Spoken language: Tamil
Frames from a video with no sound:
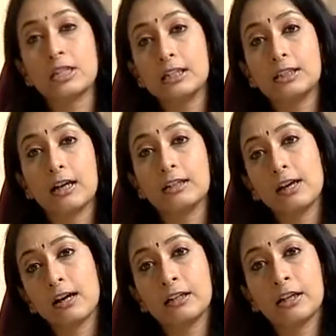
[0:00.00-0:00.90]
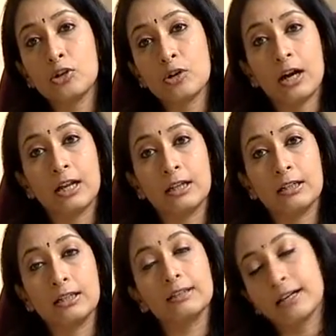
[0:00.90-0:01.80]
இந்த போஸ்டிங்க்கு தகுதியான
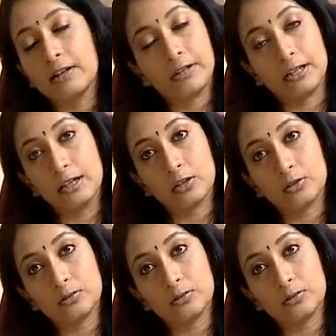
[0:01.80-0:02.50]
இன்னொரு ஆளை நான்